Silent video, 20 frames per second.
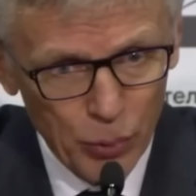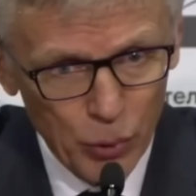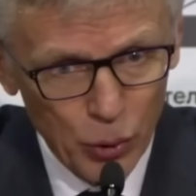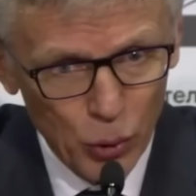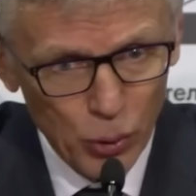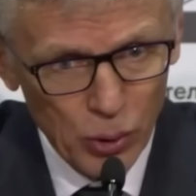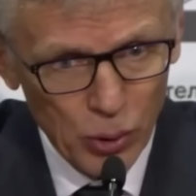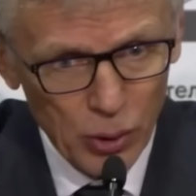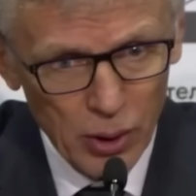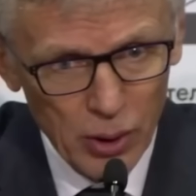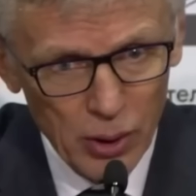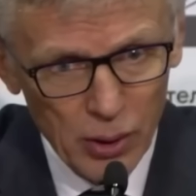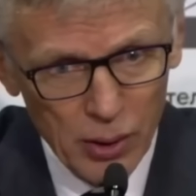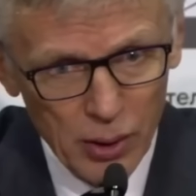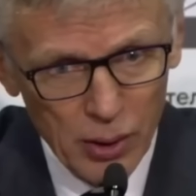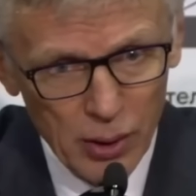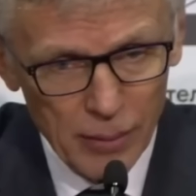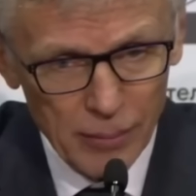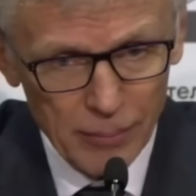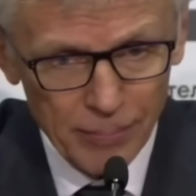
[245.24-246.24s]
плотной,
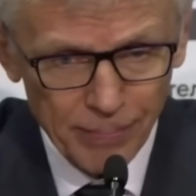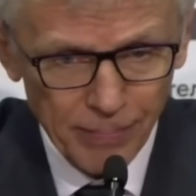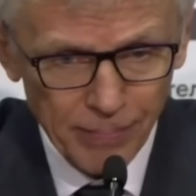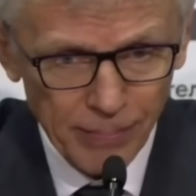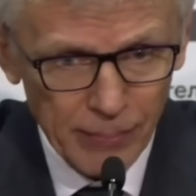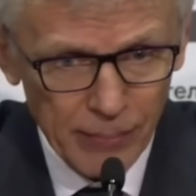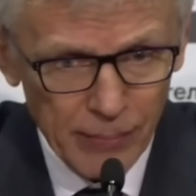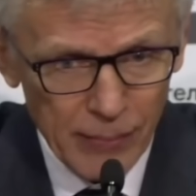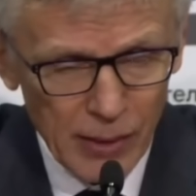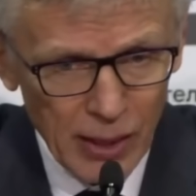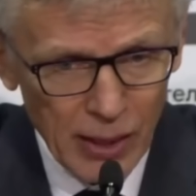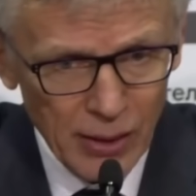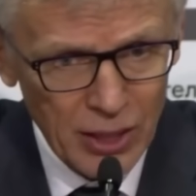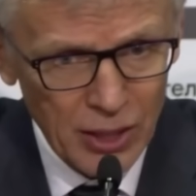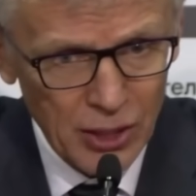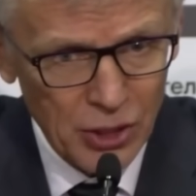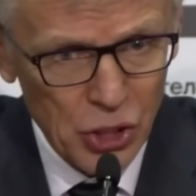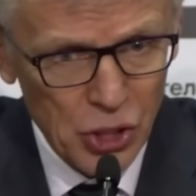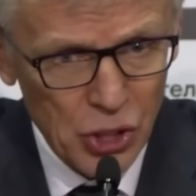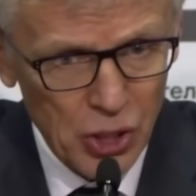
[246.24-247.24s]
э,
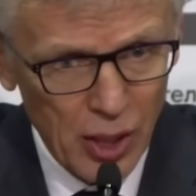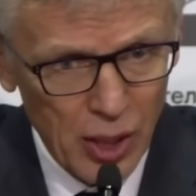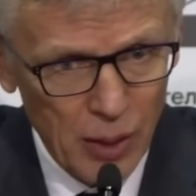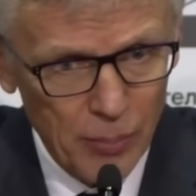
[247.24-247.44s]
насыщенной